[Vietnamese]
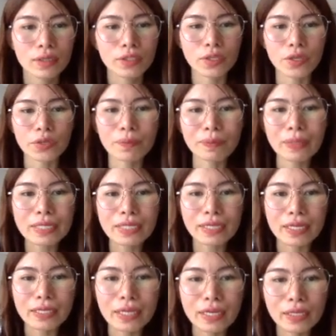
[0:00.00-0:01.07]
rồi chúng ta sẽ
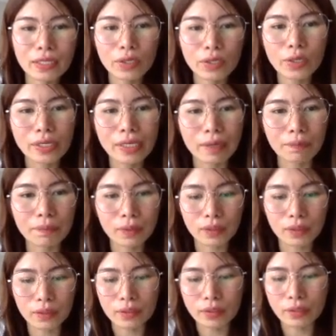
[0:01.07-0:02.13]
để tên ờ, doanh nghiệp
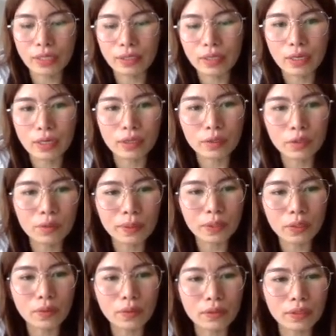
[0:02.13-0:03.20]
à, để tên là
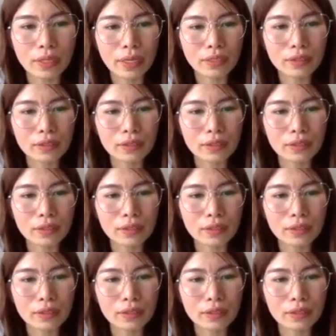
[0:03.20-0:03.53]
tomato hường đi